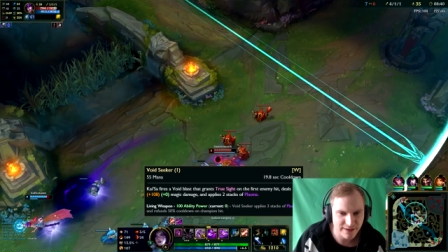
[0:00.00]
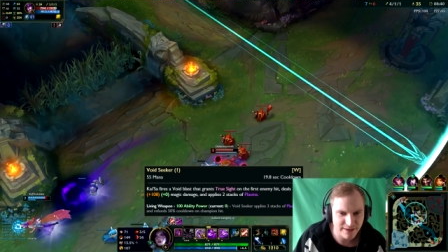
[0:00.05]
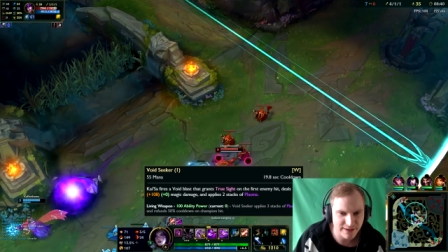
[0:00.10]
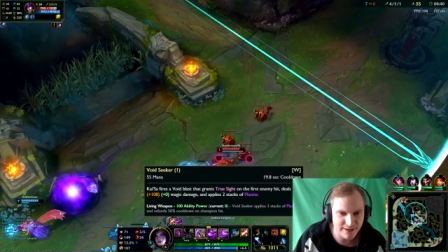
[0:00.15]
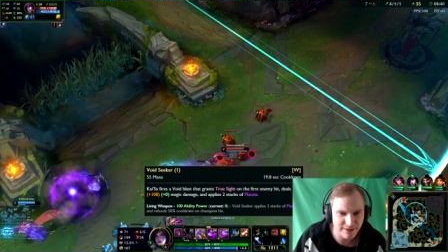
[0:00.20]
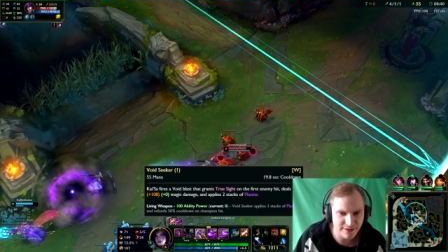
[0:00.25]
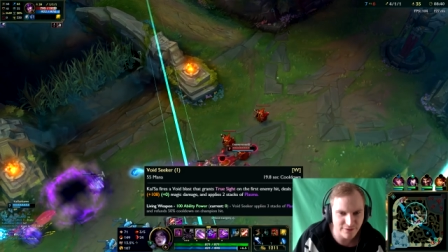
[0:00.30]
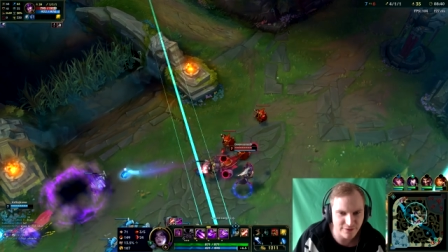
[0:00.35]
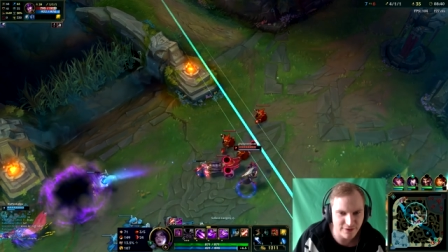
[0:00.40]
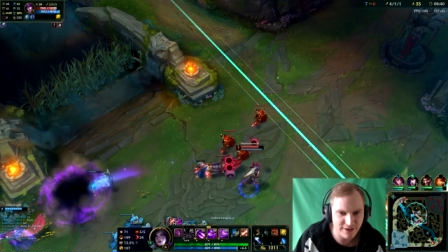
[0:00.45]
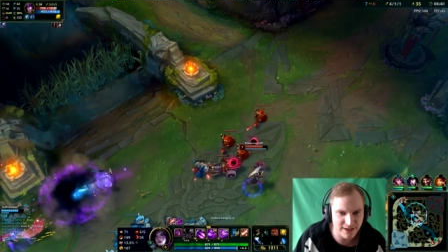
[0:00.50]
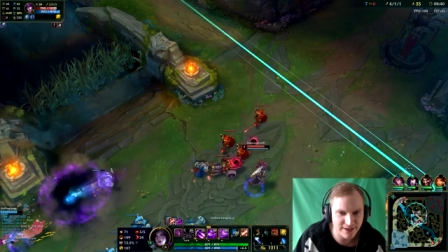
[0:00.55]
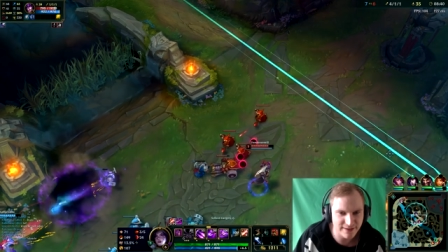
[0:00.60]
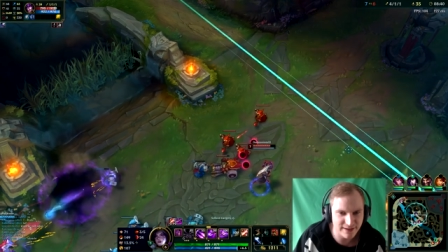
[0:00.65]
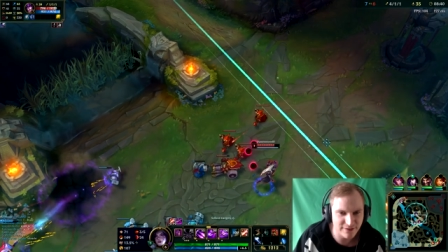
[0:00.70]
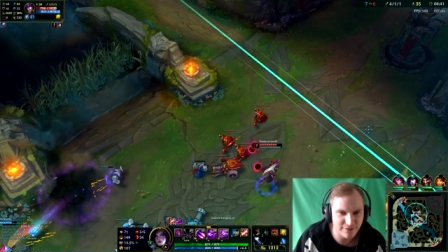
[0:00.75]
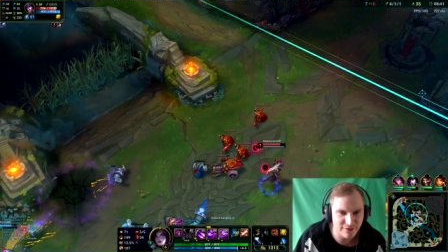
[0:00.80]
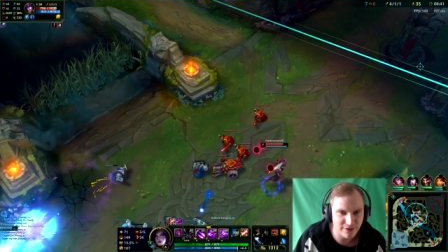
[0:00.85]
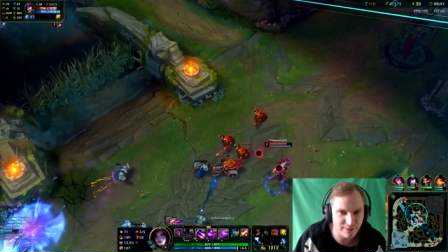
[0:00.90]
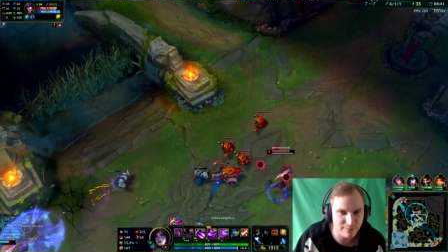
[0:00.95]
Ja, die W hat
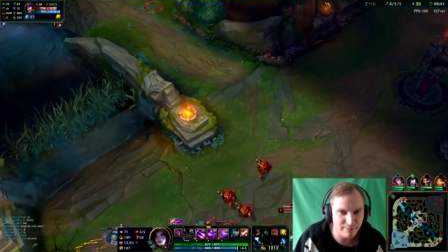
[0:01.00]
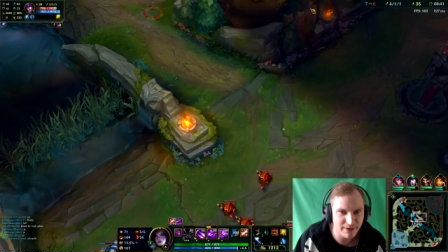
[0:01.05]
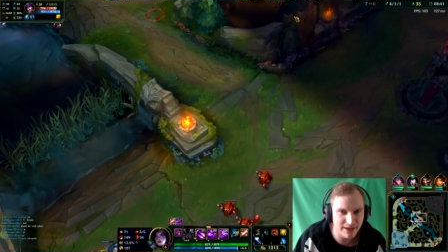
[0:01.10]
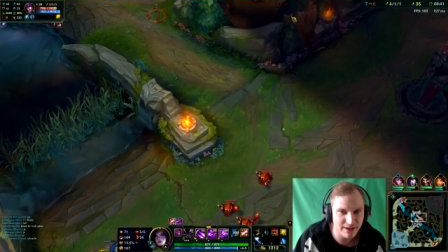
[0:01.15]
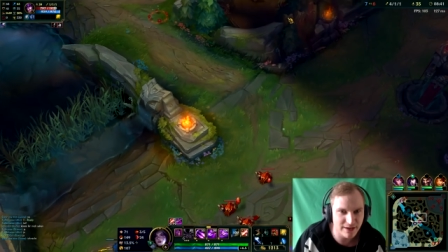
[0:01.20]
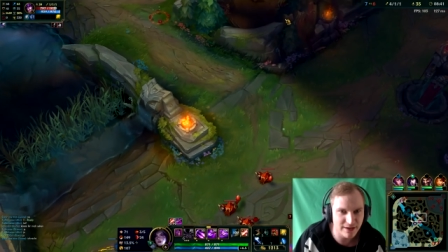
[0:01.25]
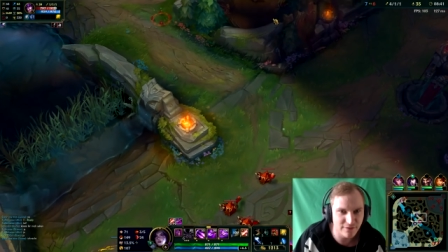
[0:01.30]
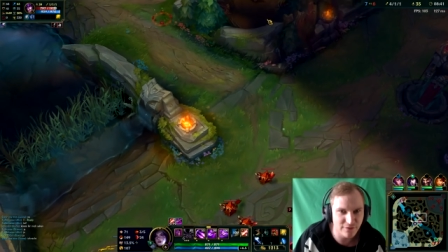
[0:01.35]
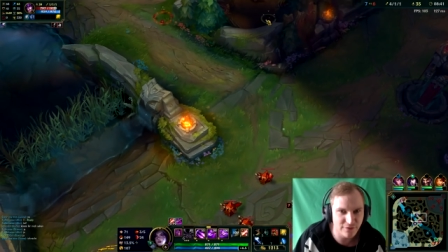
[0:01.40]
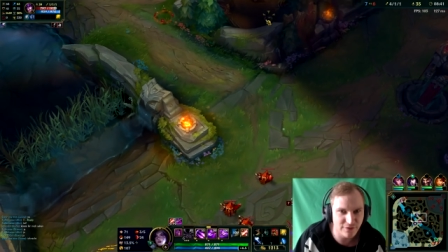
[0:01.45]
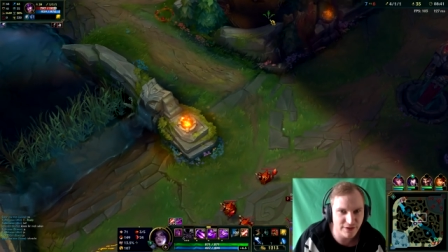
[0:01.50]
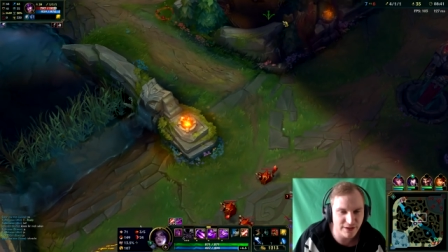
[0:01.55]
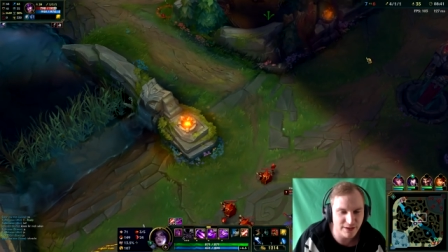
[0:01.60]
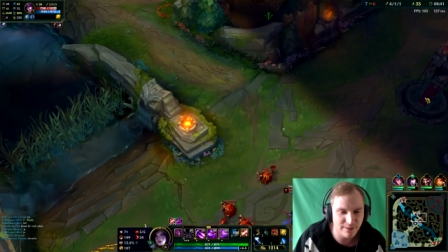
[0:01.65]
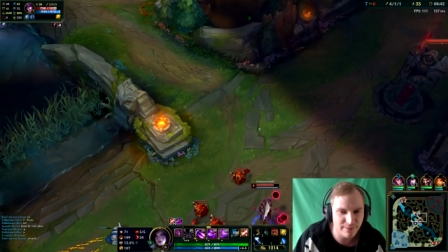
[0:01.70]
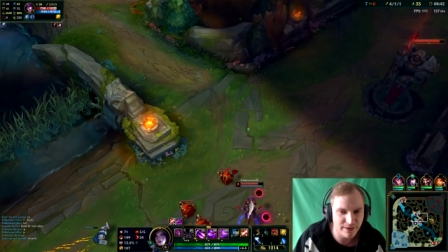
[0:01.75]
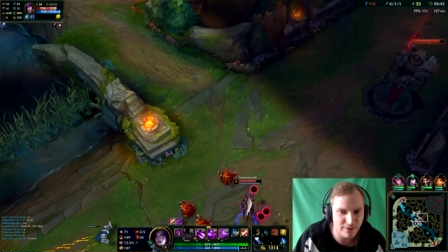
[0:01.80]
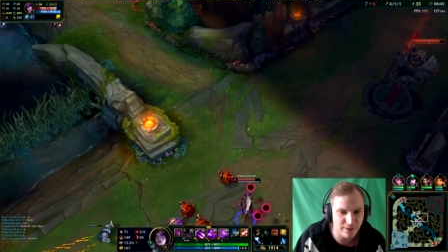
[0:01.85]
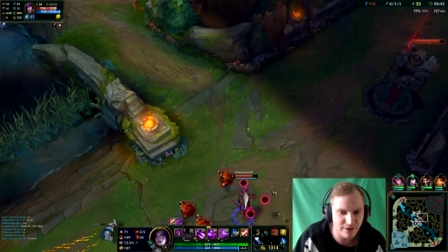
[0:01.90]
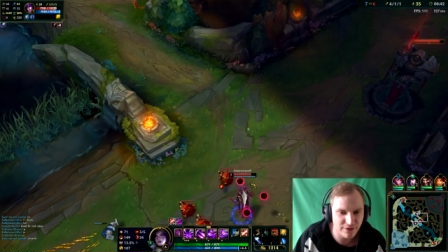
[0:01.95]
einfach mehr, viel
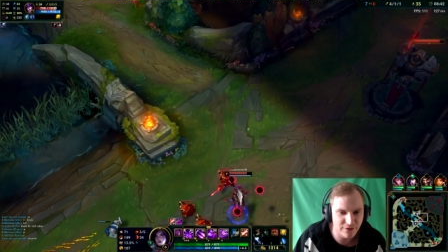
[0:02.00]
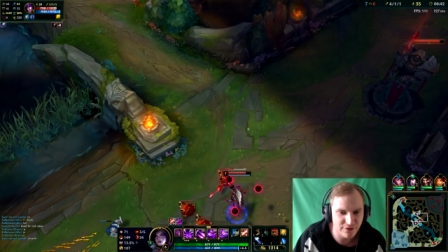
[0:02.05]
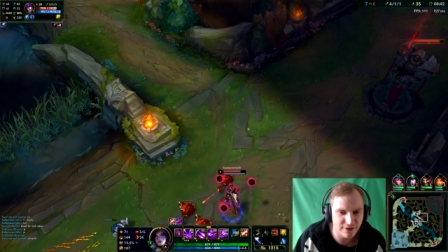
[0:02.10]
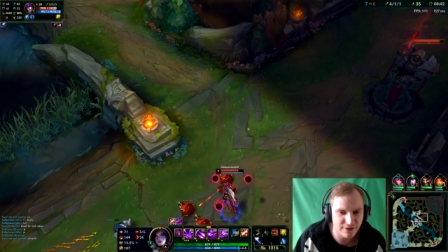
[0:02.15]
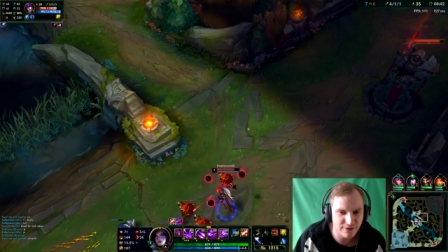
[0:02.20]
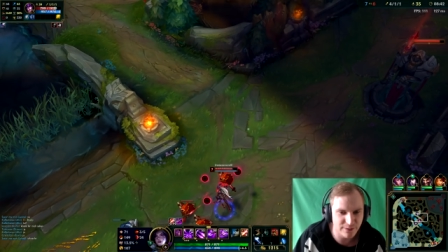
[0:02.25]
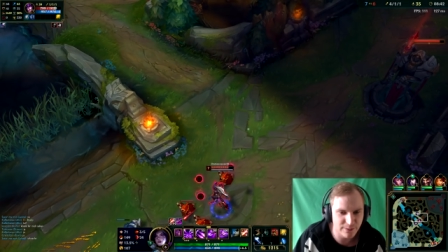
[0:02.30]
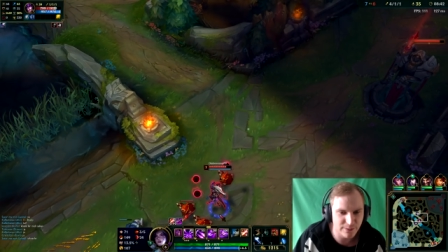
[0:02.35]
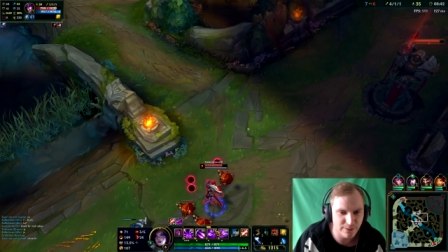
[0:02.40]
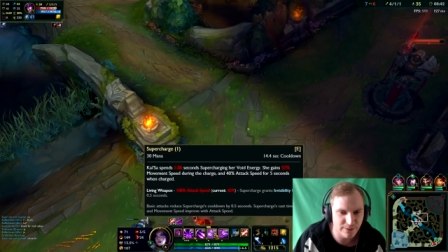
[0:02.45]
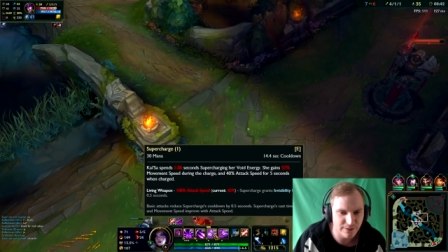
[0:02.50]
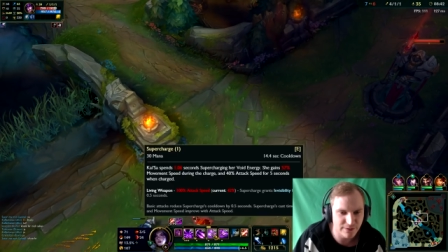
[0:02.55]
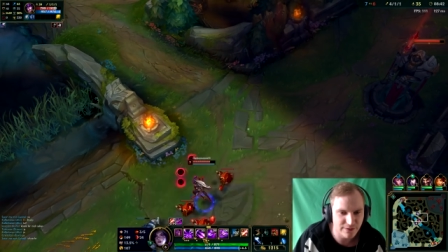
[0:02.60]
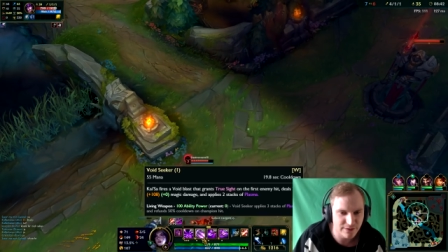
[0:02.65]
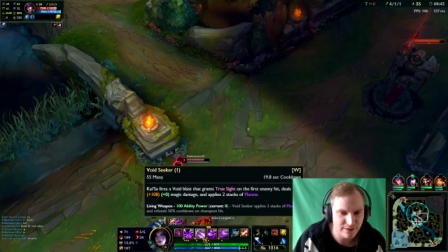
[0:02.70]
mehr Range als die Ult.